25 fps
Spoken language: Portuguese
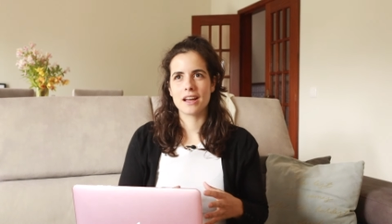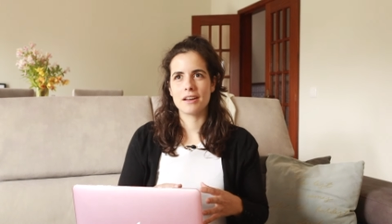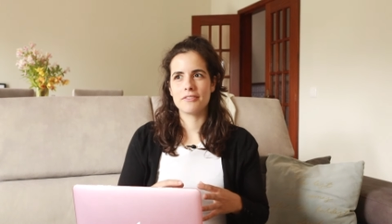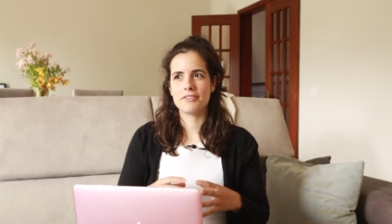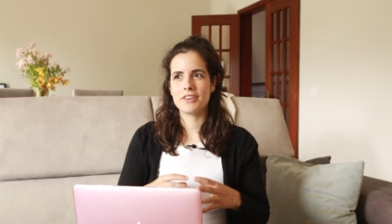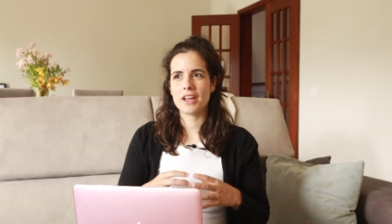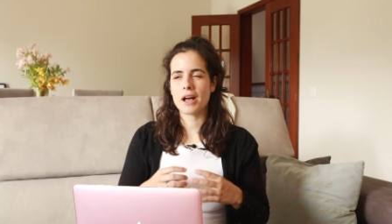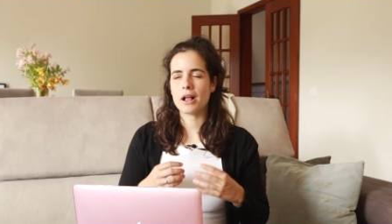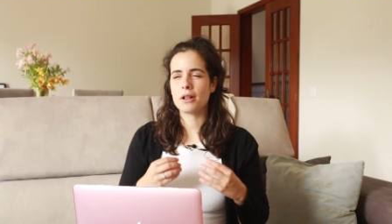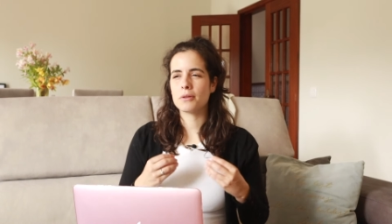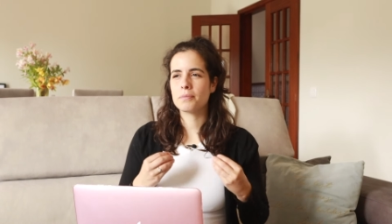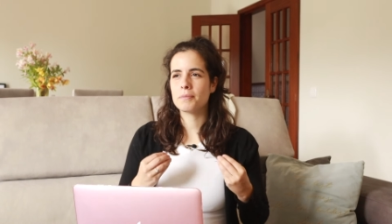
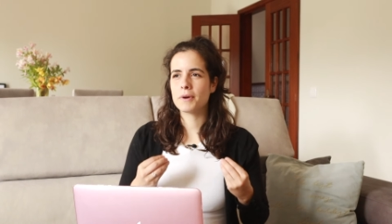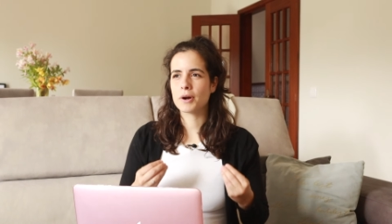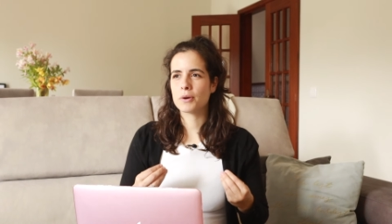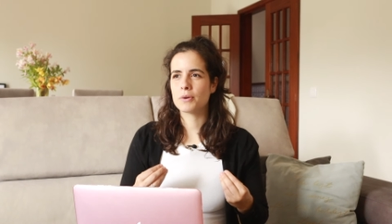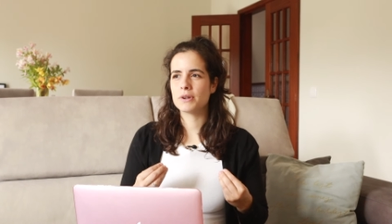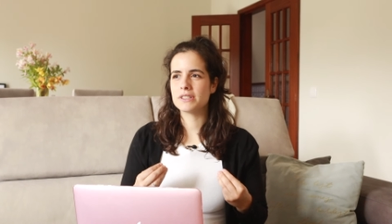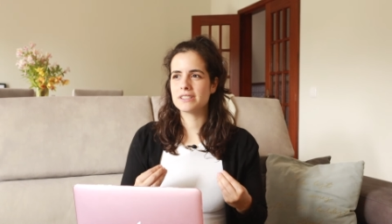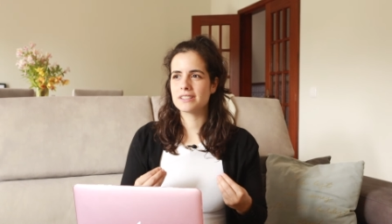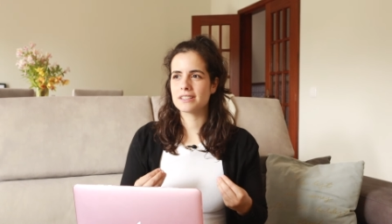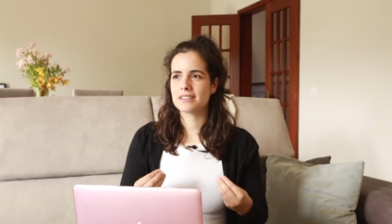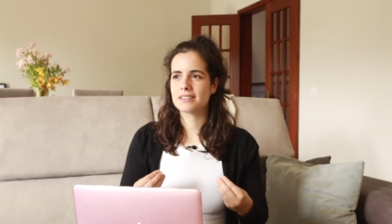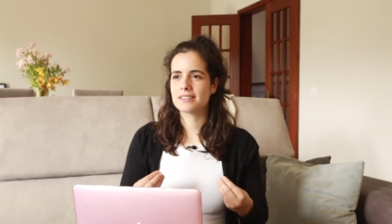Havia alguma
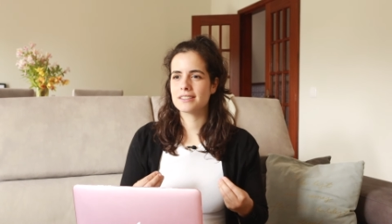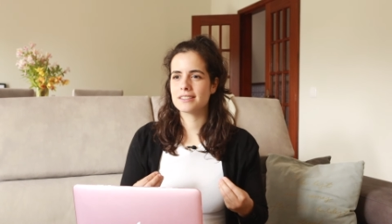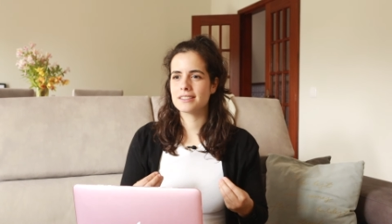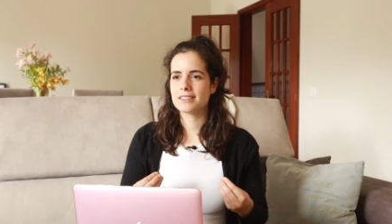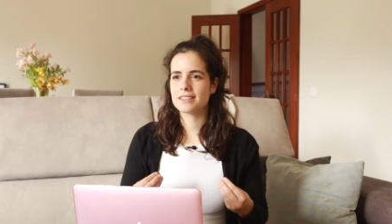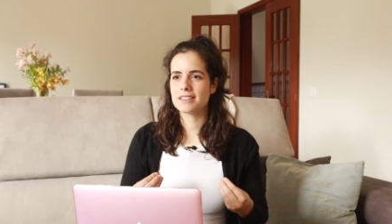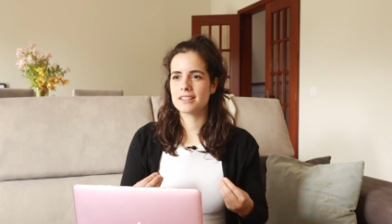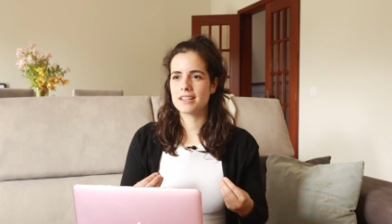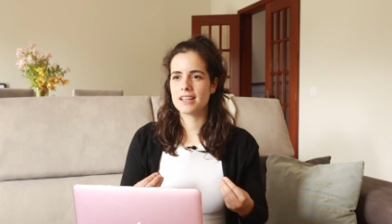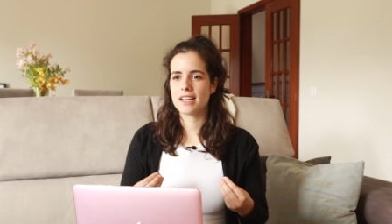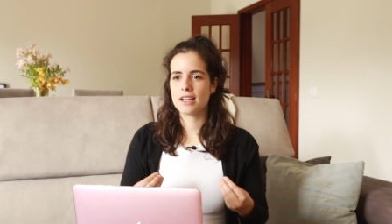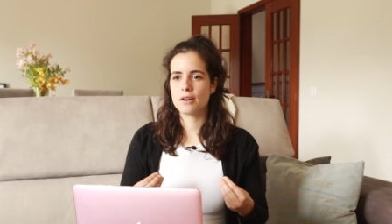coisa que
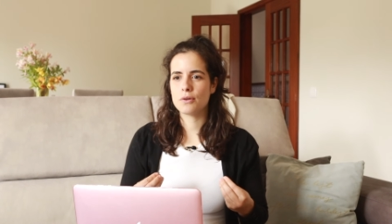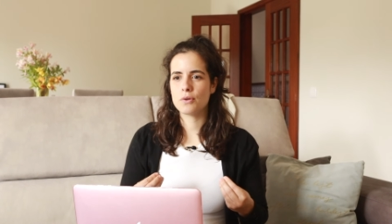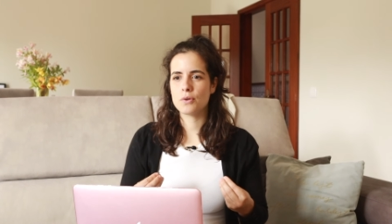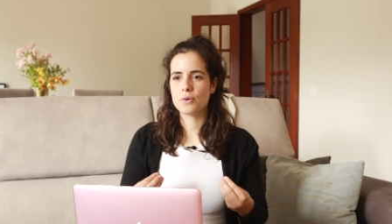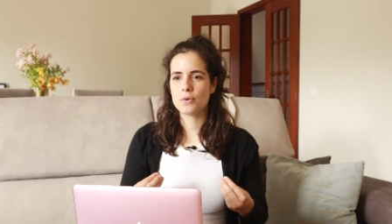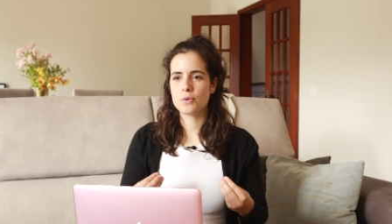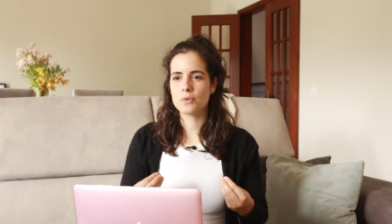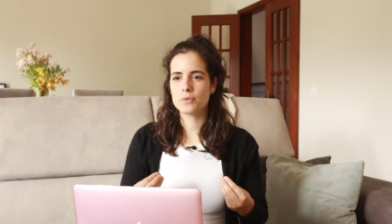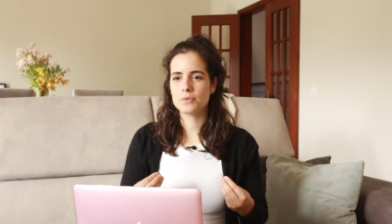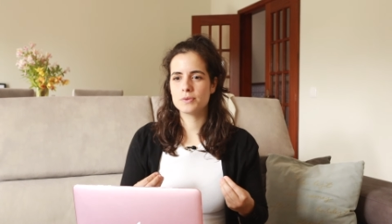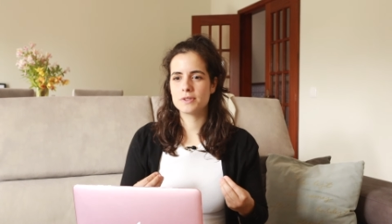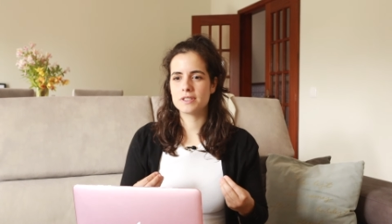
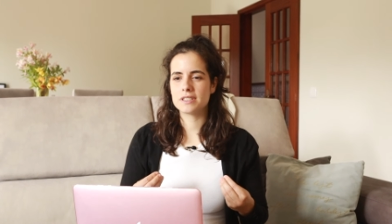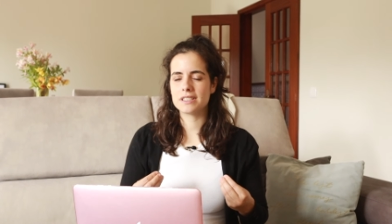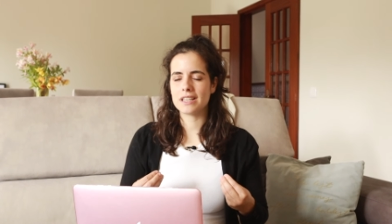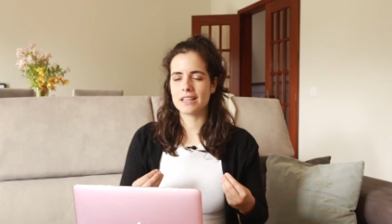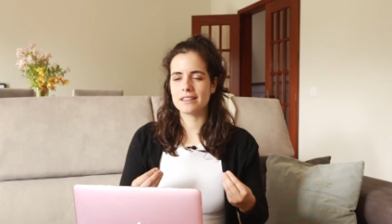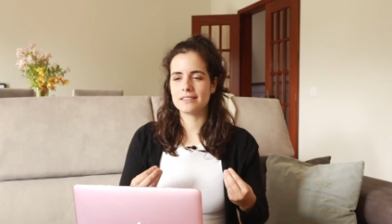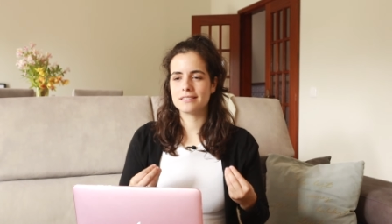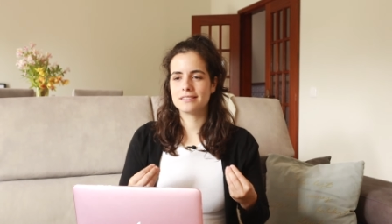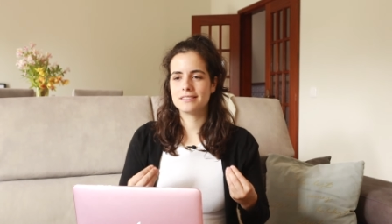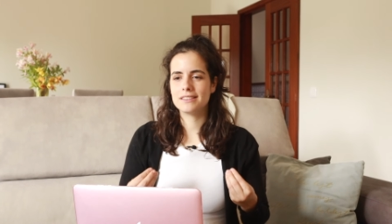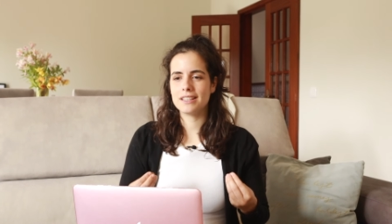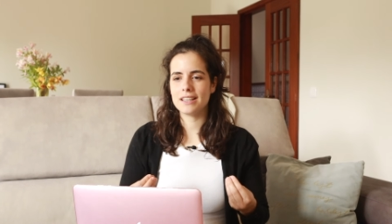eu
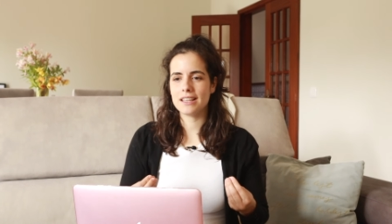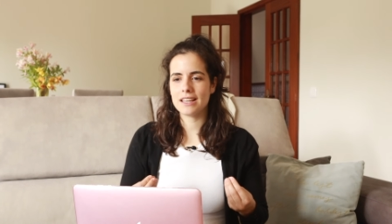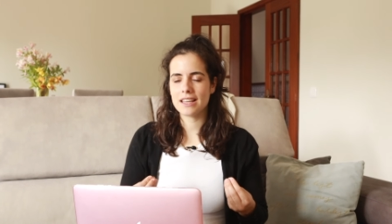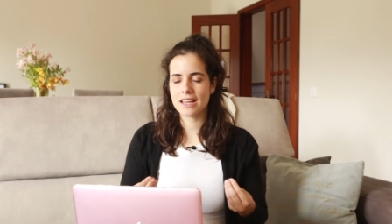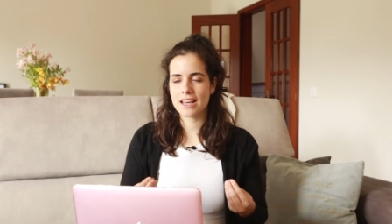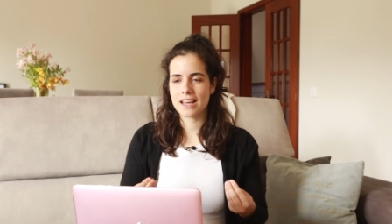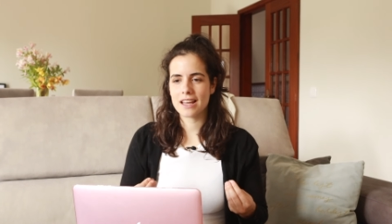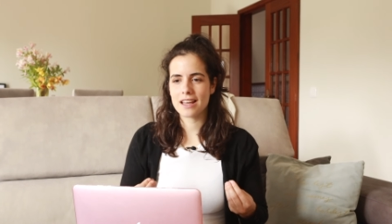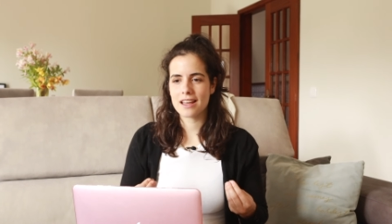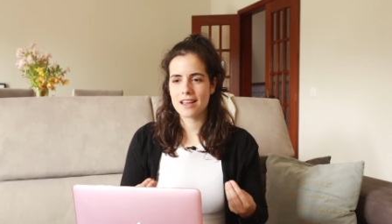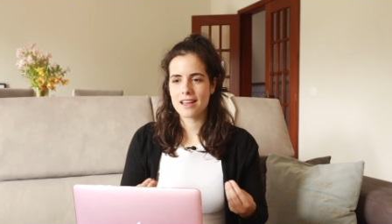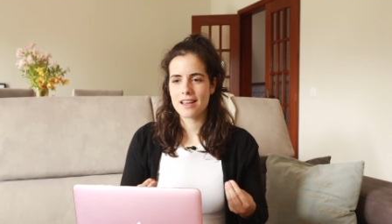
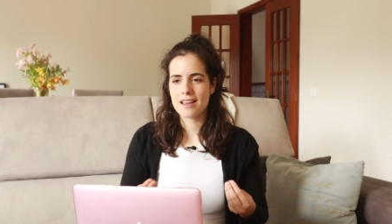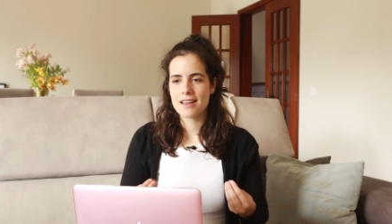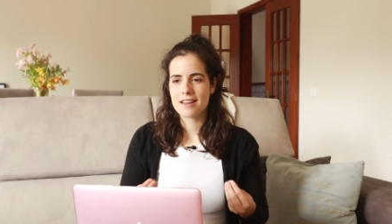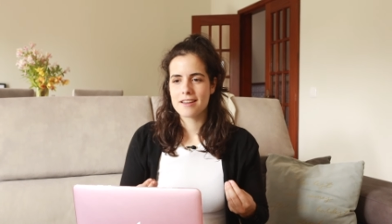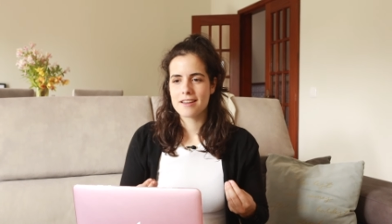sentia